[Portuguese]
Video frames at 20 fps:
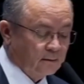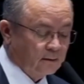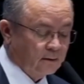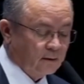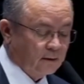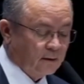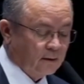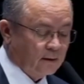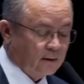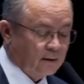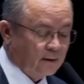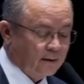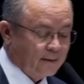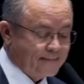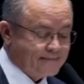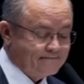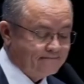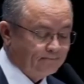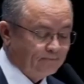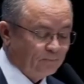
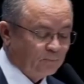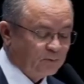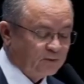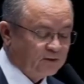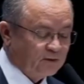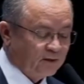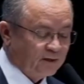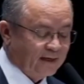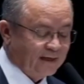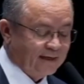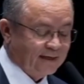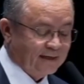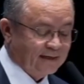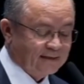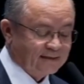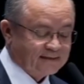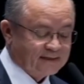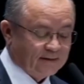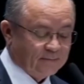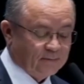A senhora
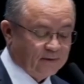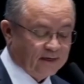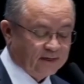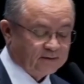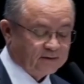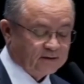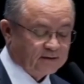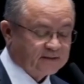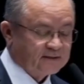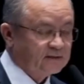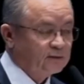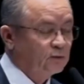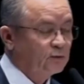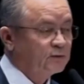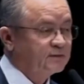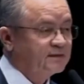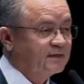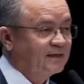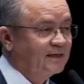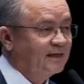Elizabeth
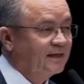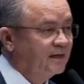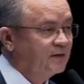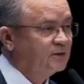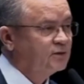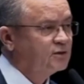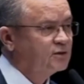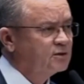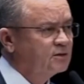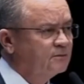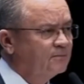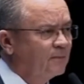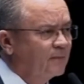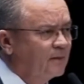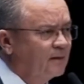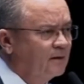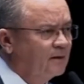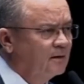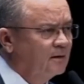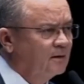Souza Leite,
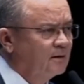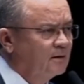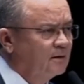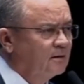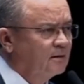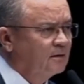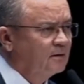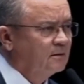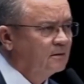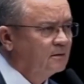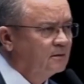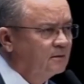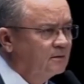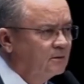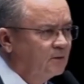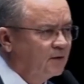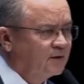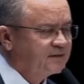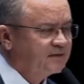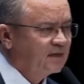
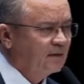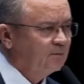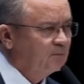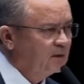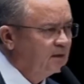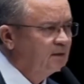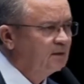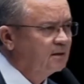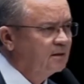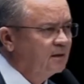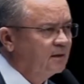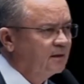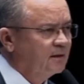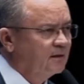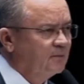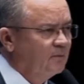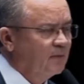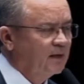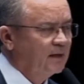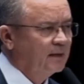nossa amiga,
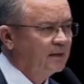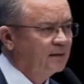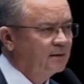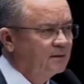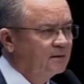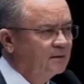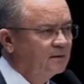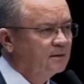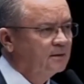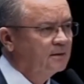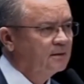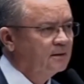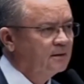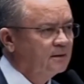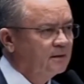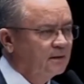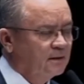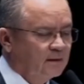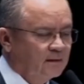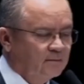irmã,
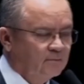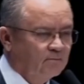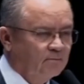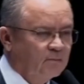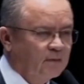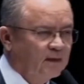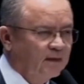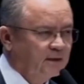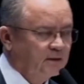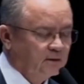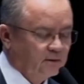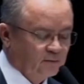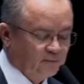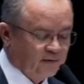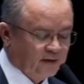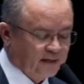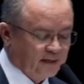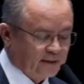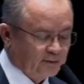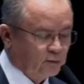mãe do
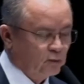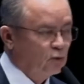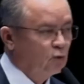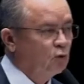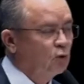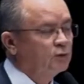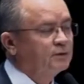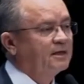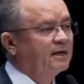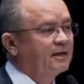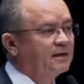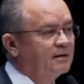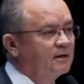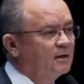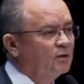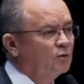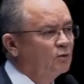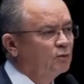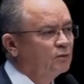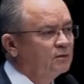vereador
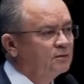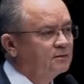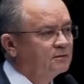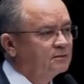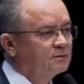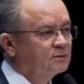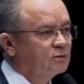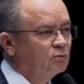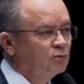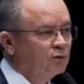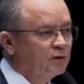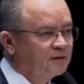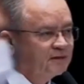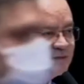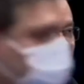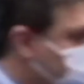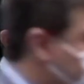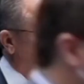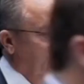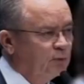Rodrigão, do
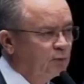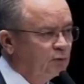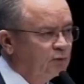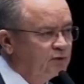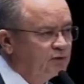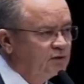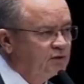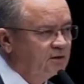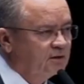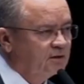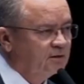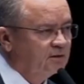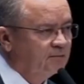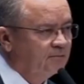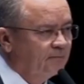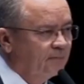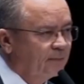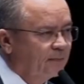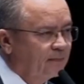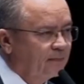município
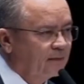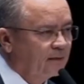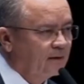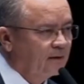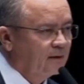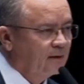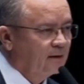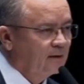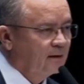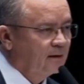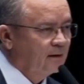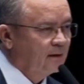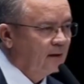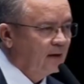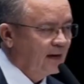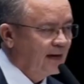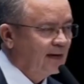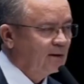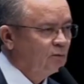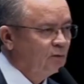de
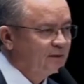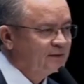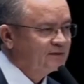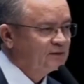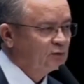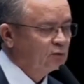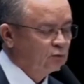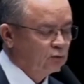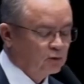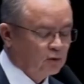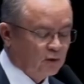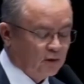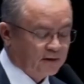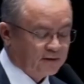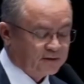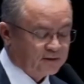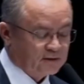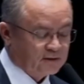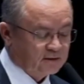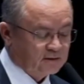Água Azul do
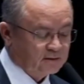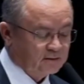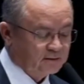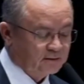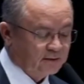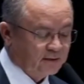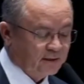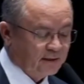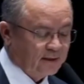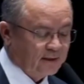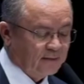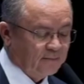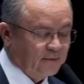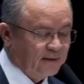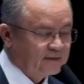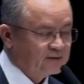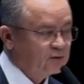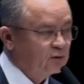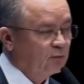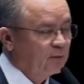Norte ela
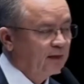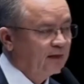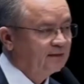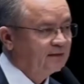passou para a